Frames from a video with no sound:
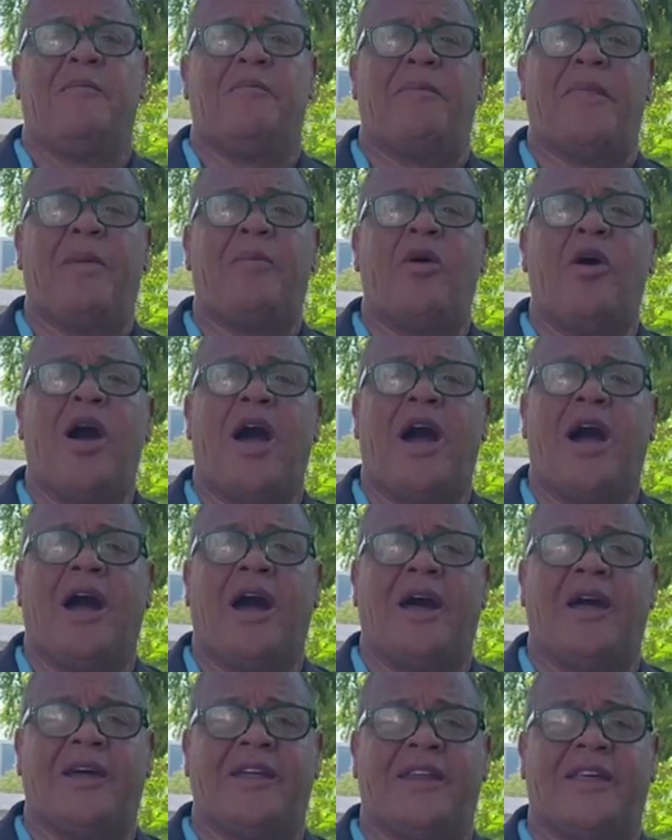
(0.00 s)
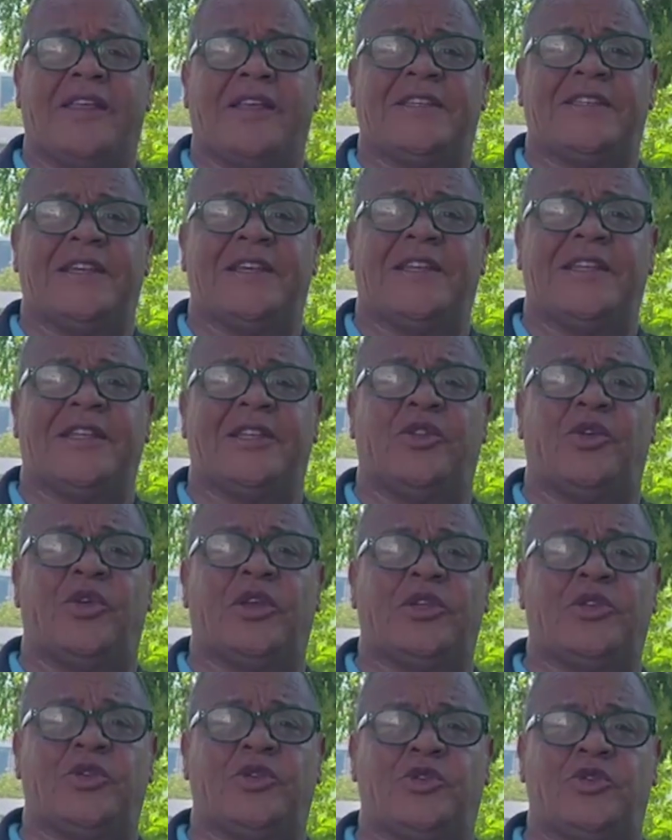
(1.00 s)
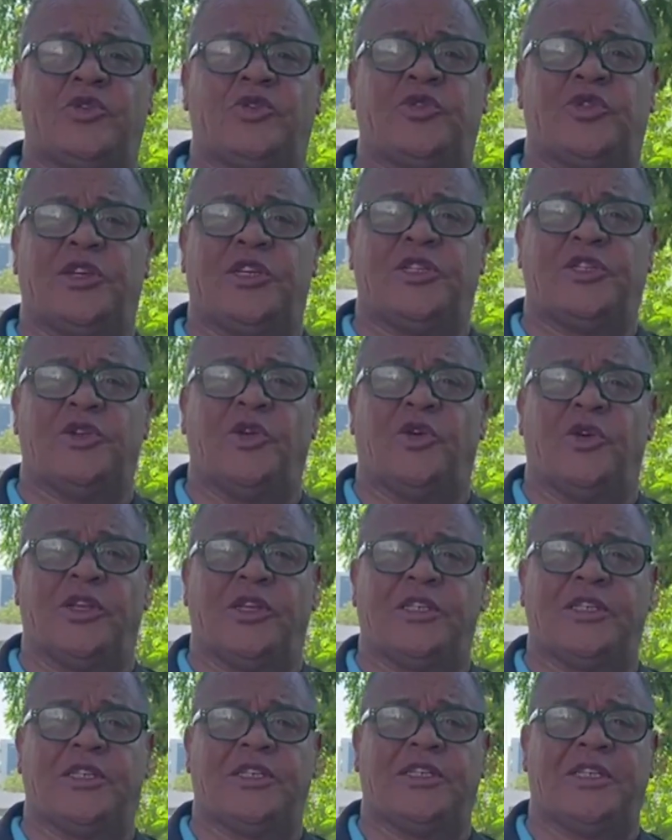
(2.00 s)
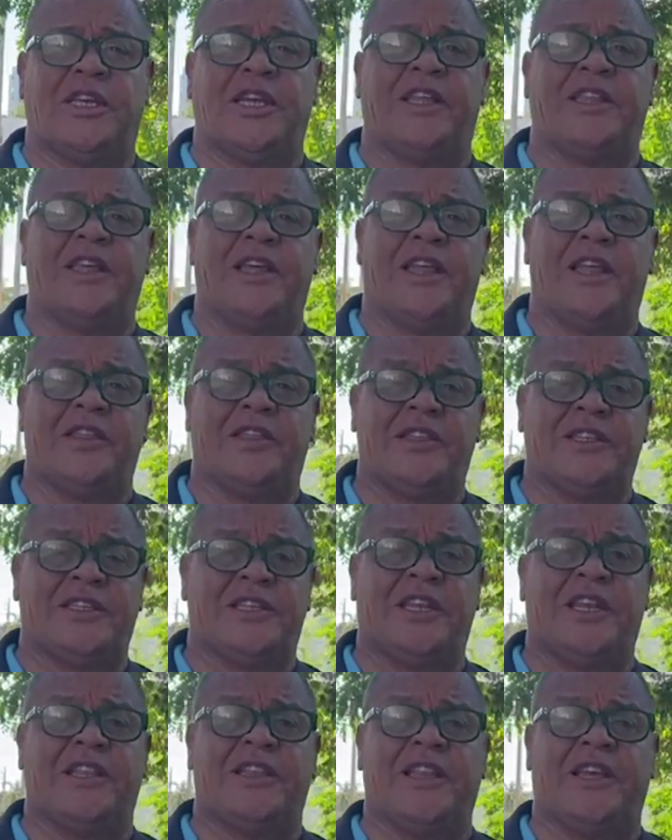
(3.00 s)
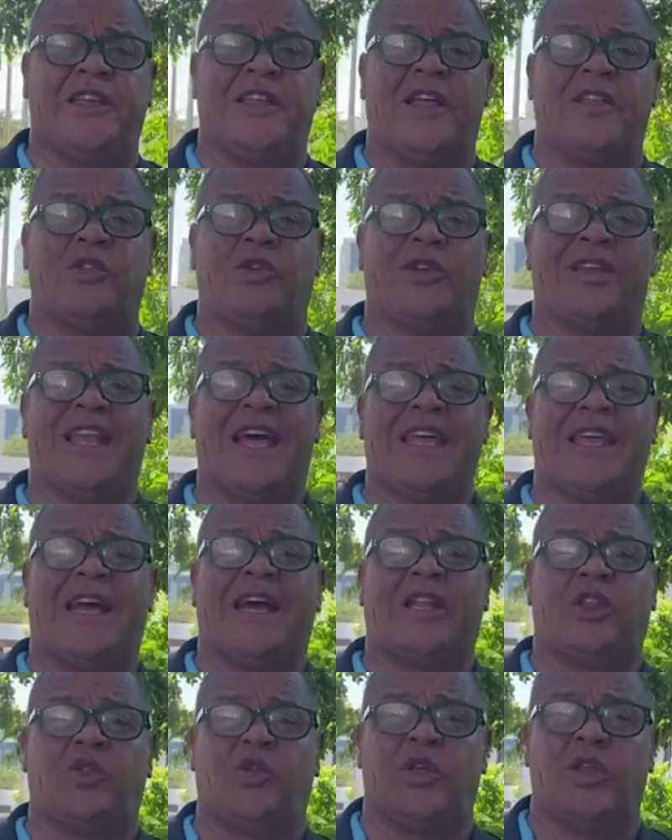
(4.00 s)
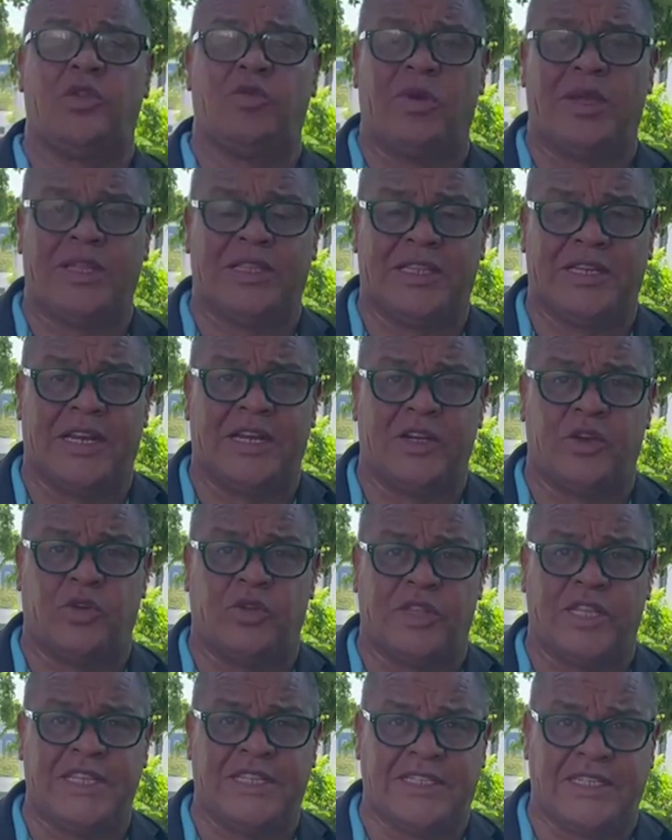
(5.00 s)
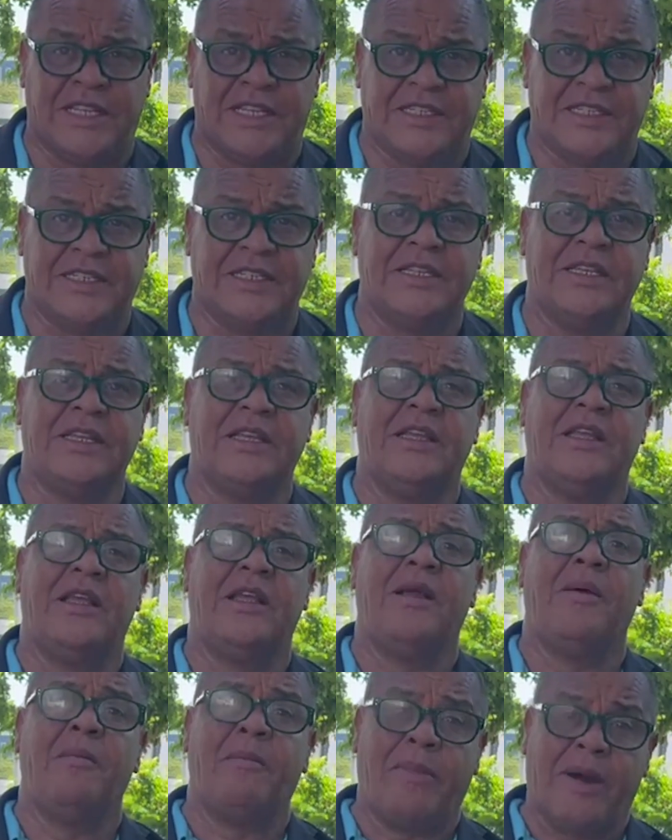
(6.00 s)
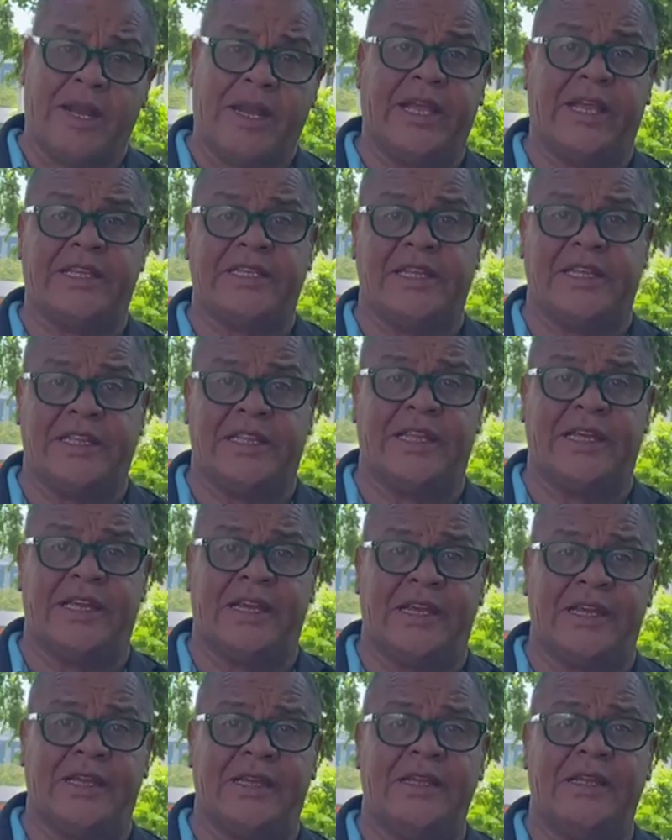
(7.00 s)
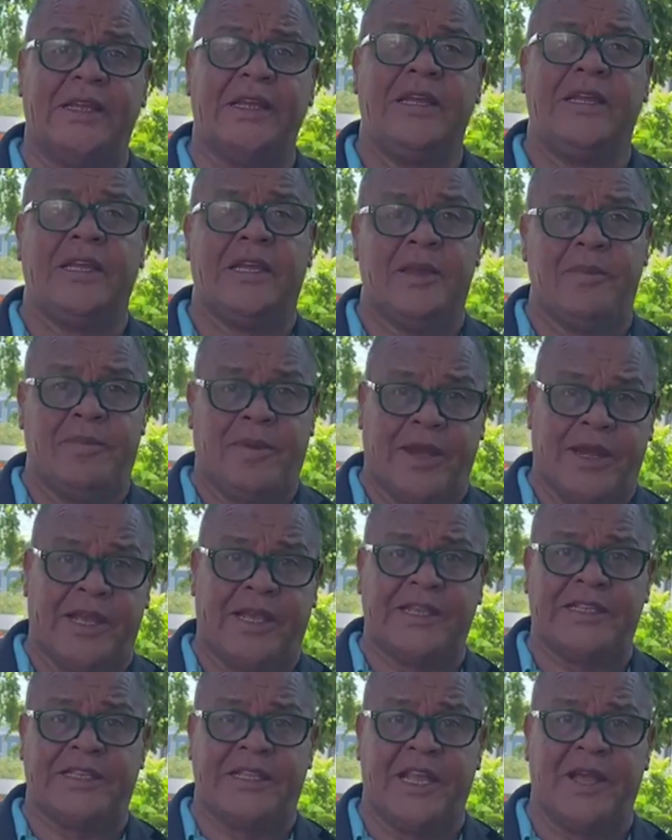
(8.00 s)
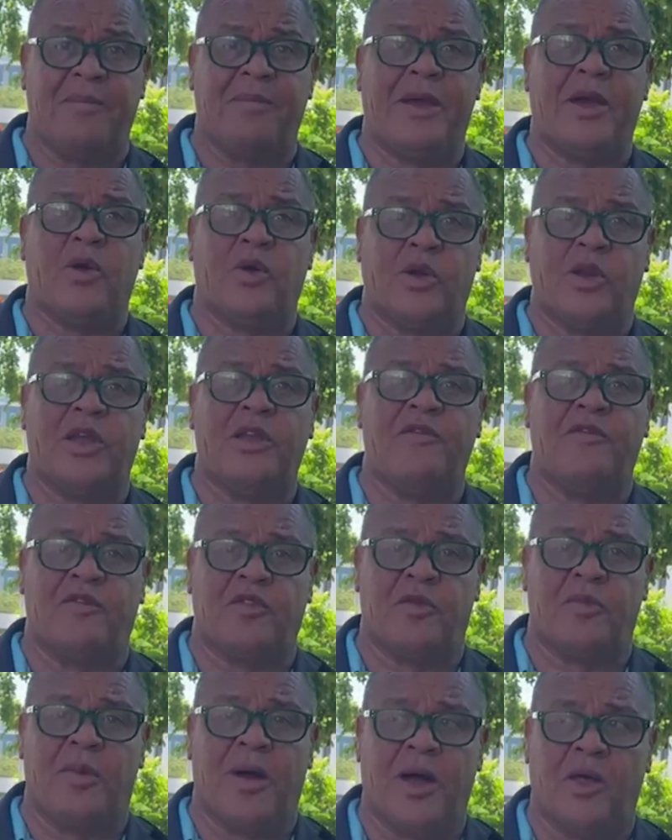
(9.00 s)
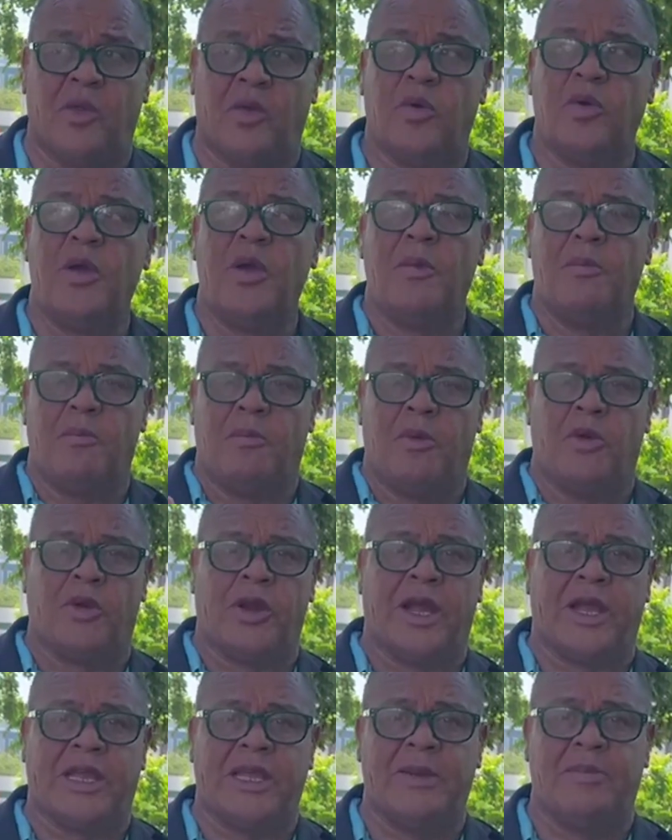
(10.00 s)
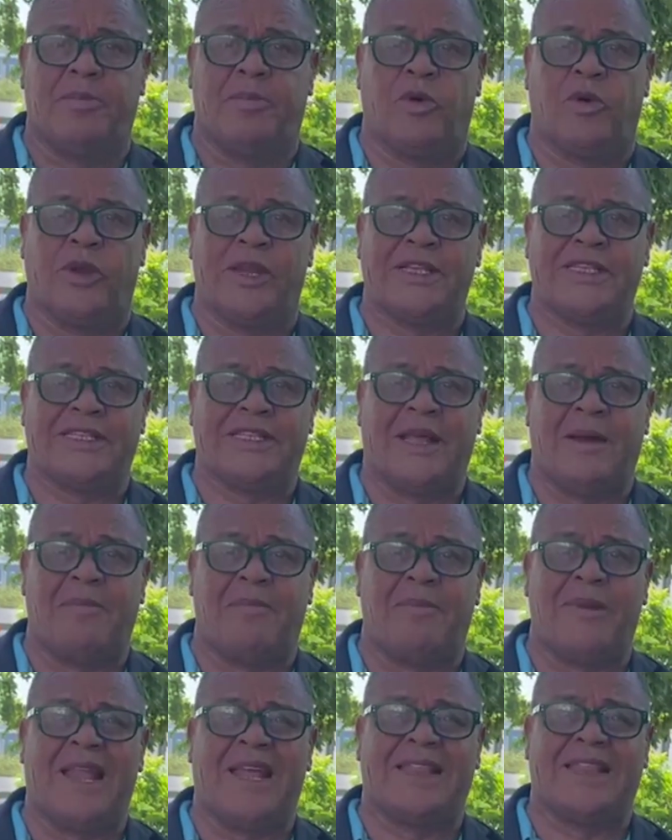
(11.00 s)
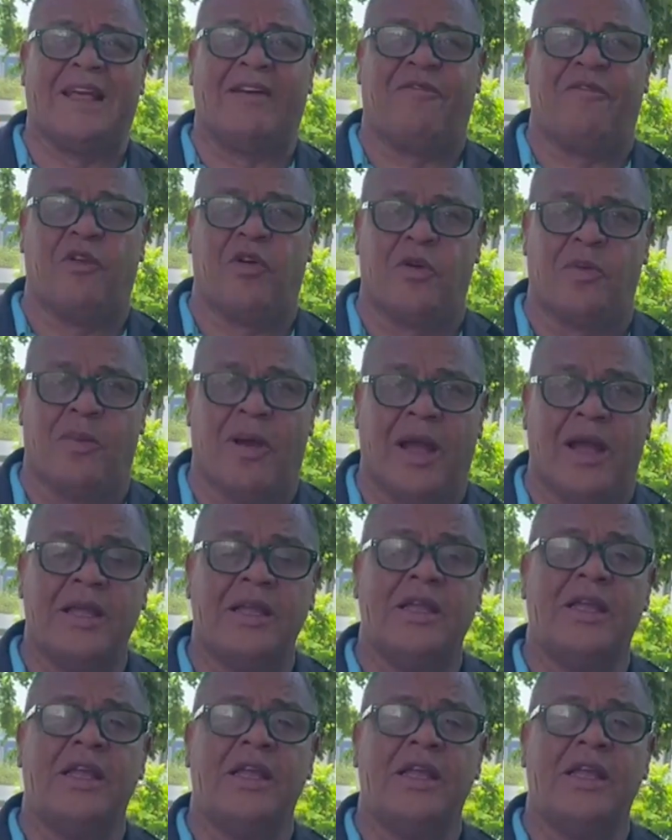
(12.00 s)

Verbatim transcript: vamos a agradecer de todas sus suscripciones, siganle síganle dando like a todas nuestras noticias para que se enteren y para que estén mejor informados por aquí, por esta plataforma.